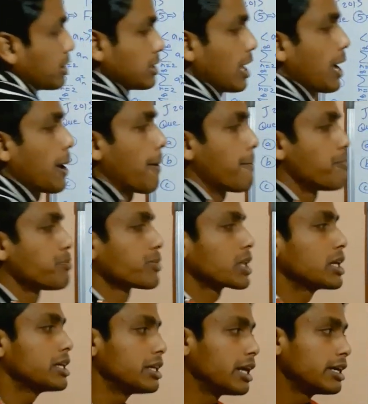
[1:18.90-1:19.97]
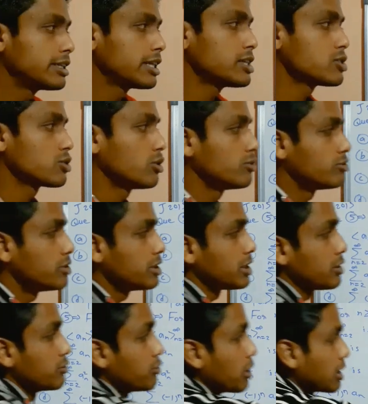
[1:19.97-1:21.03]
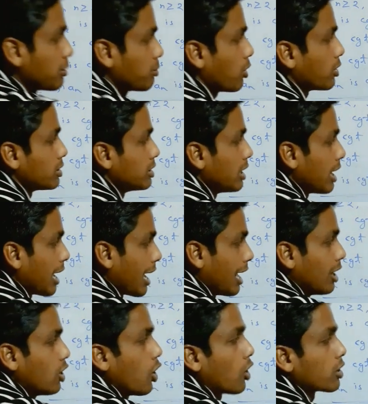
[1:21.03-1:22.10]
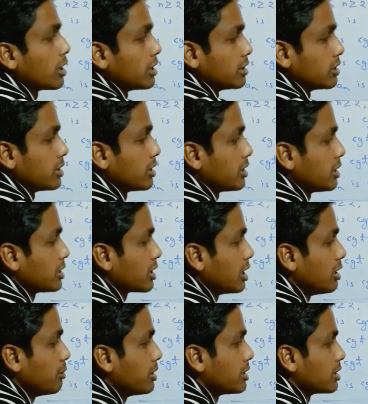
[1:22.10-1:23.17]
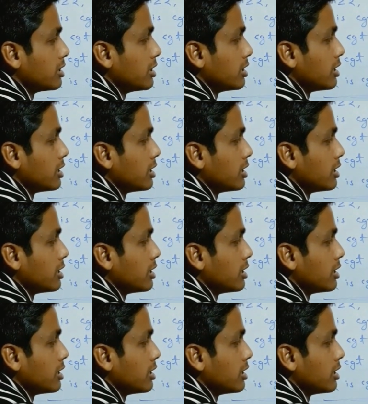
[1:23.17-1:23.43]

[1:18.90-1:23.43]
पता है कि एन टेंस टू इन्फिनिटी वन अपॉन एन लॉग एन इनकी लिमिट